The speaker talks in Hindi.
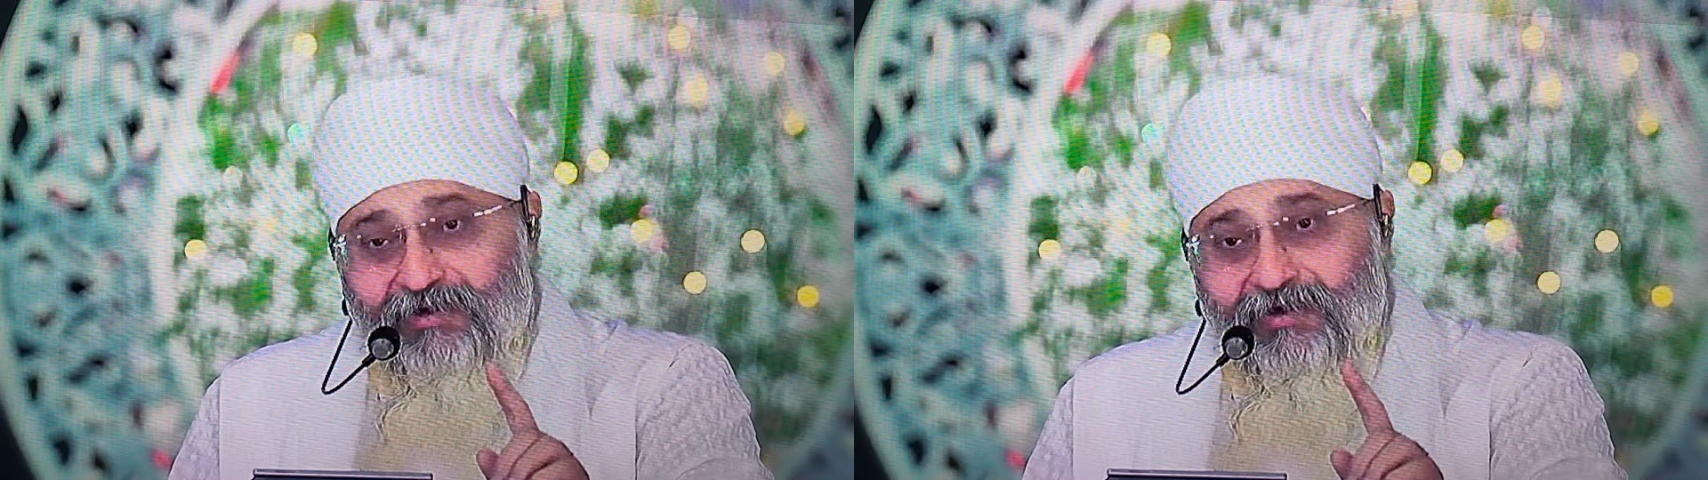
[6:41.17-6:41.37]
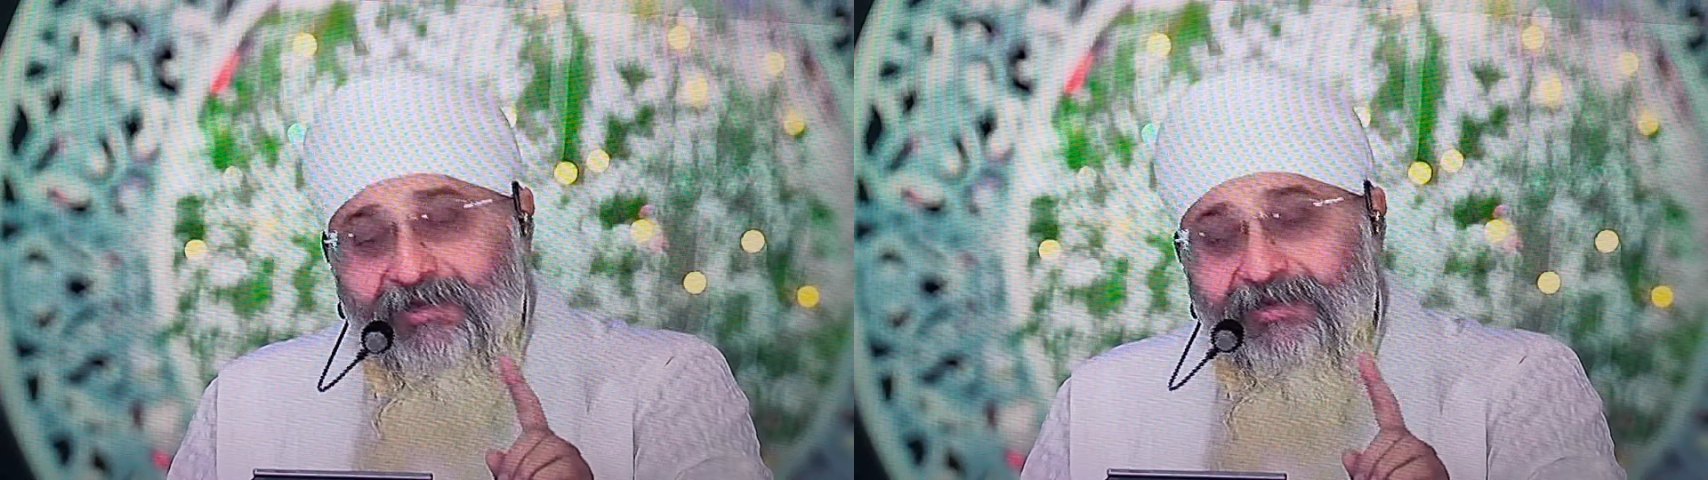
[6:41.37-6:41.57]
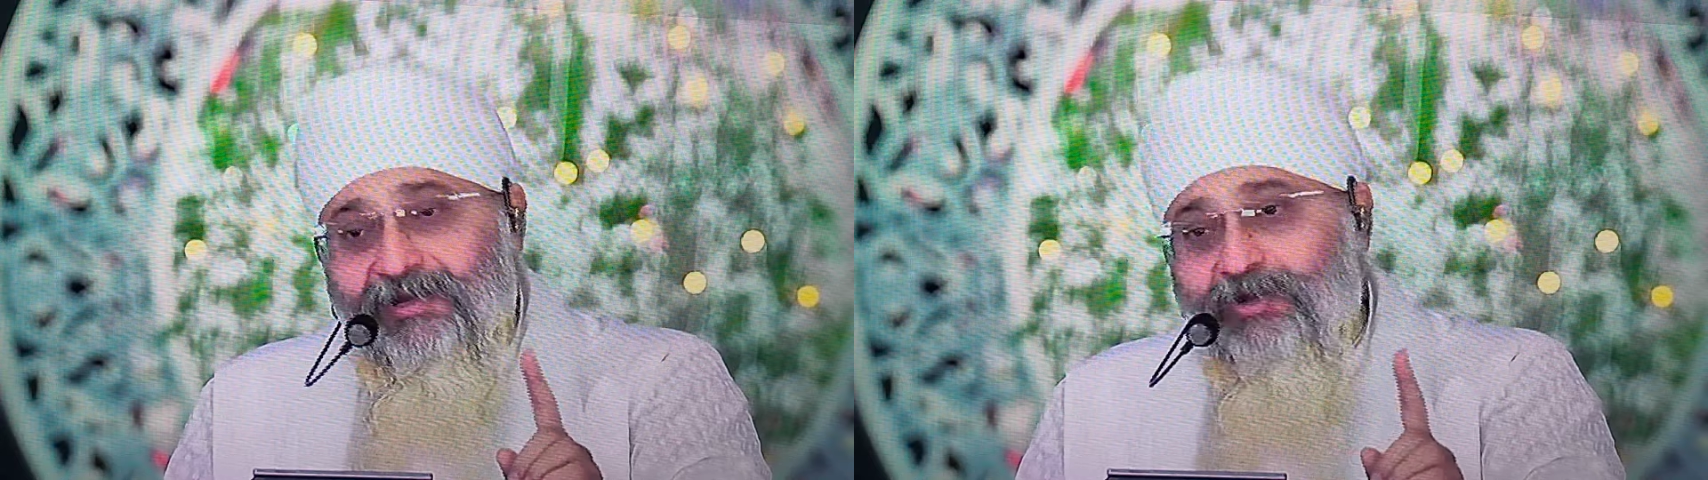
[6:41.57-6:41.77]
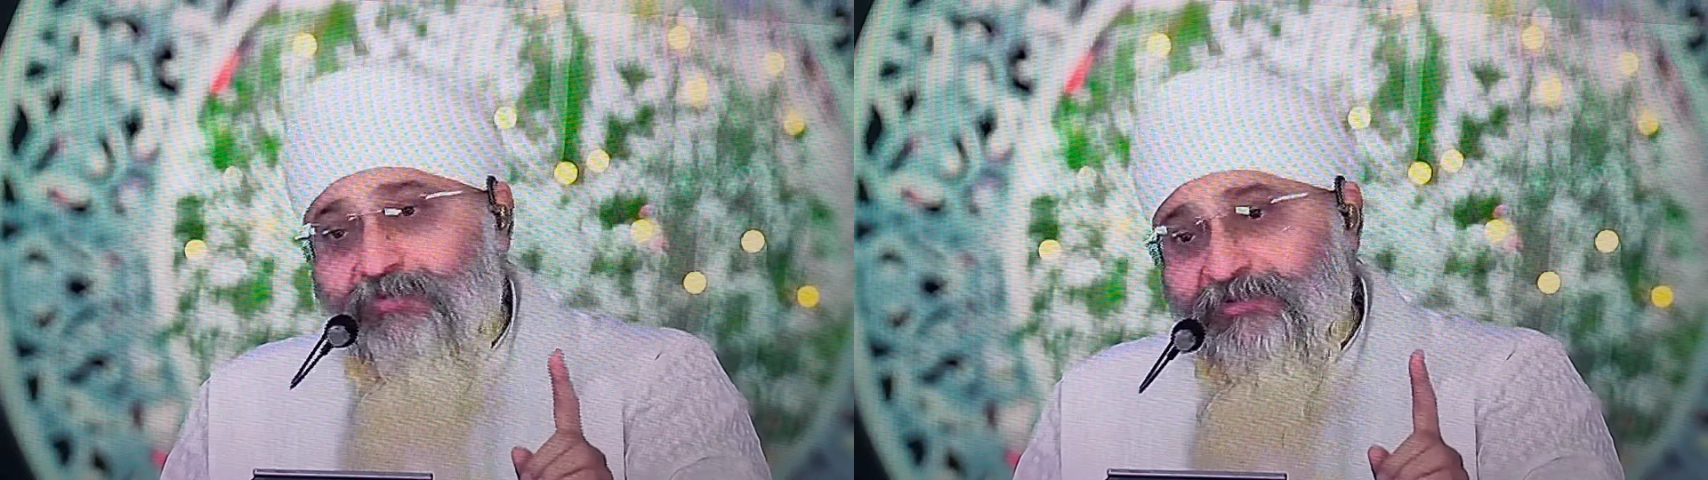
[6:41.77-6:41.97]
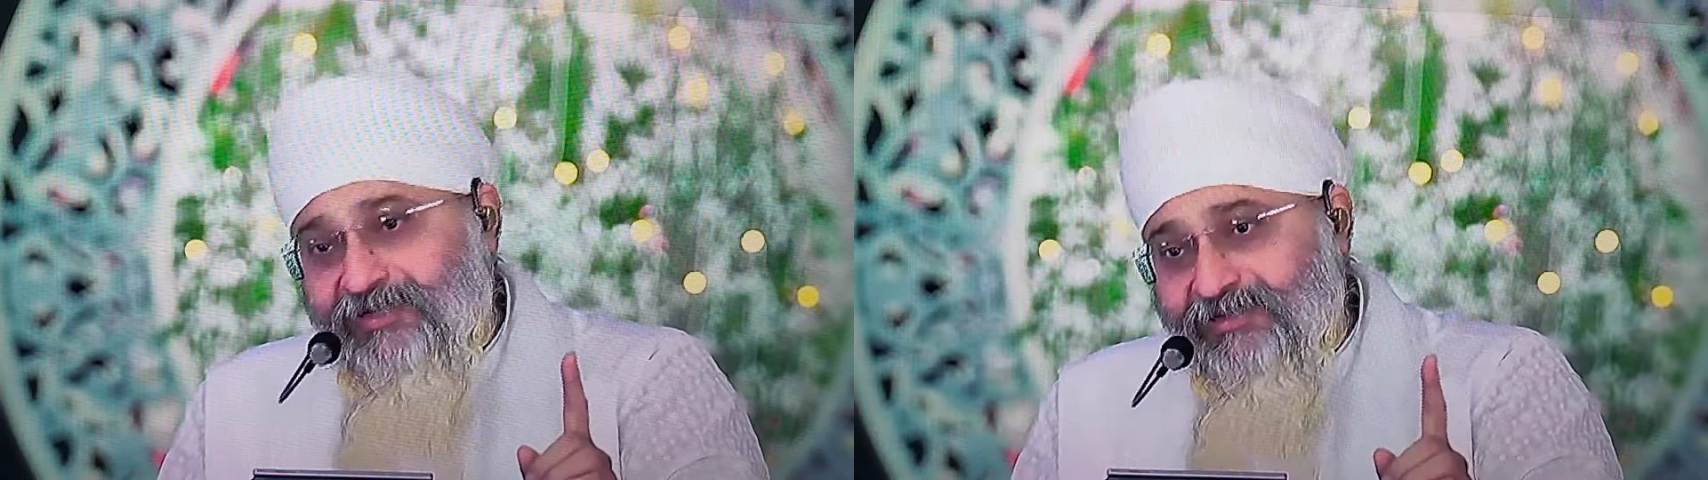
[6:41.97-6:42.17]
कई
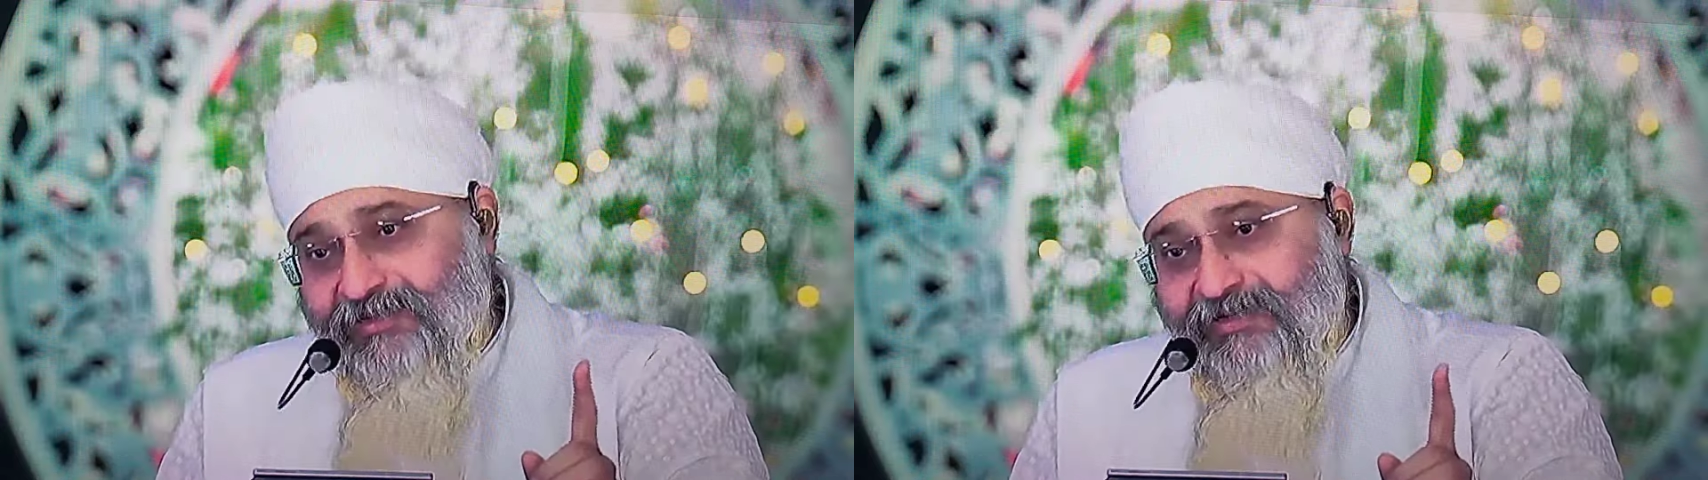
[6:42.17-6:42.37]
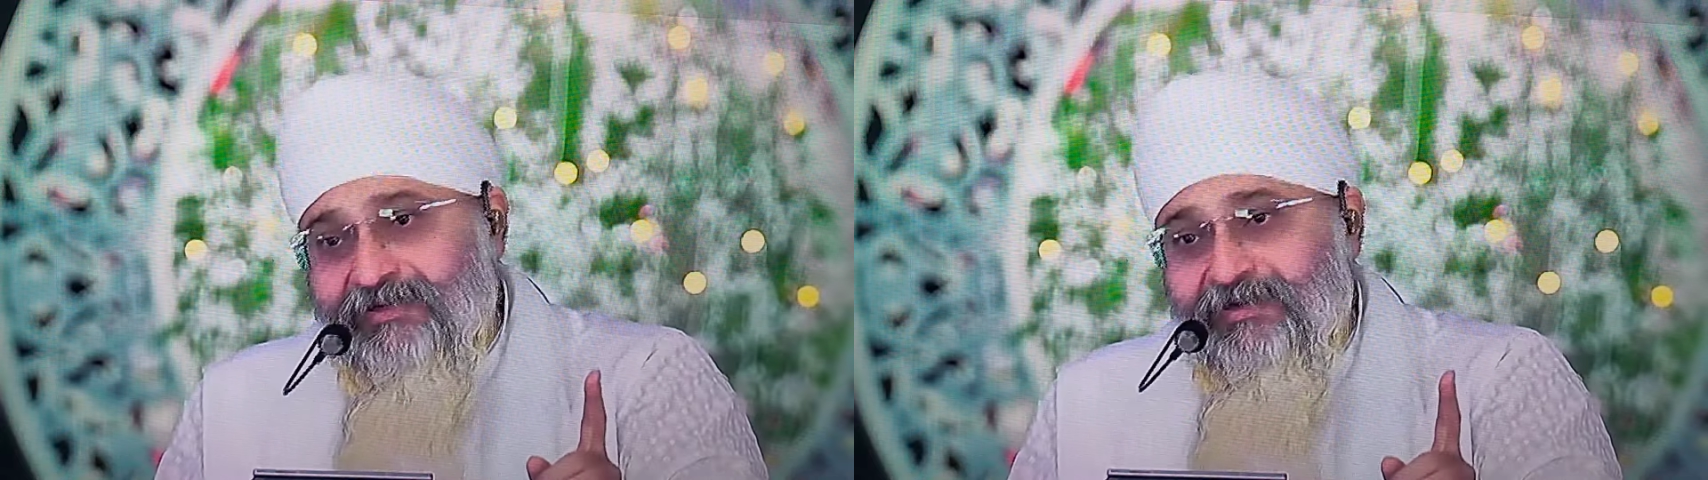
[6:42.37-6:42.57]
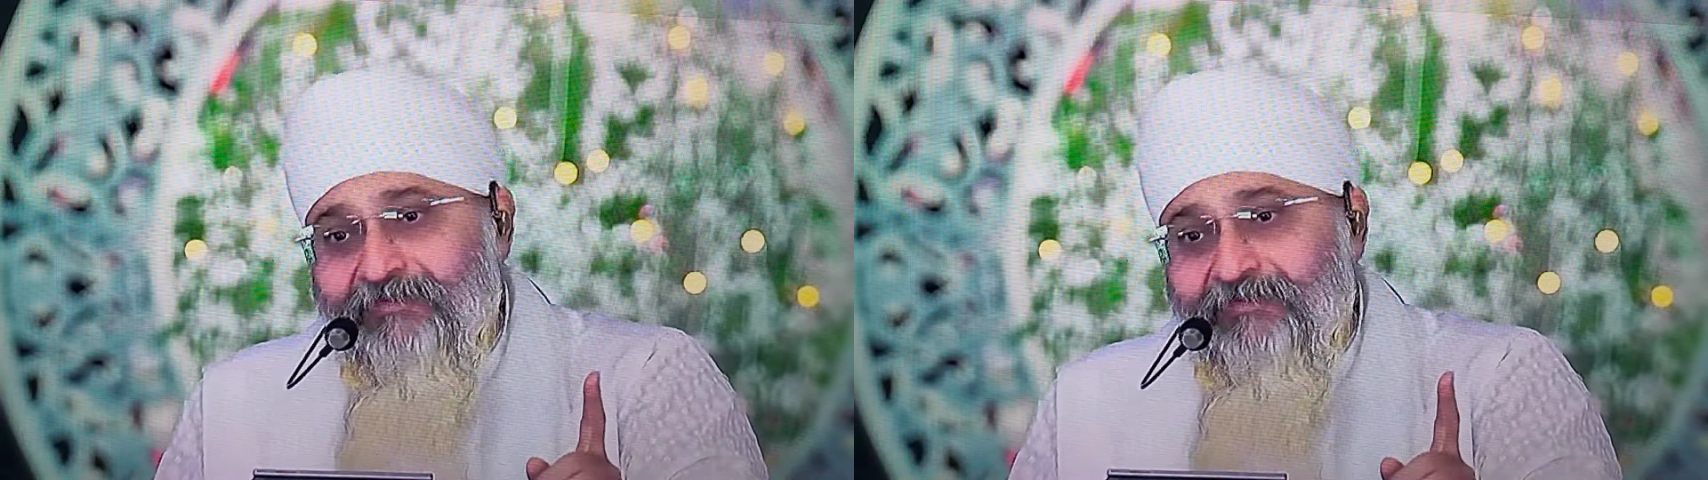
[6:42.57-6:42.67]
ग्राम में जाते हैं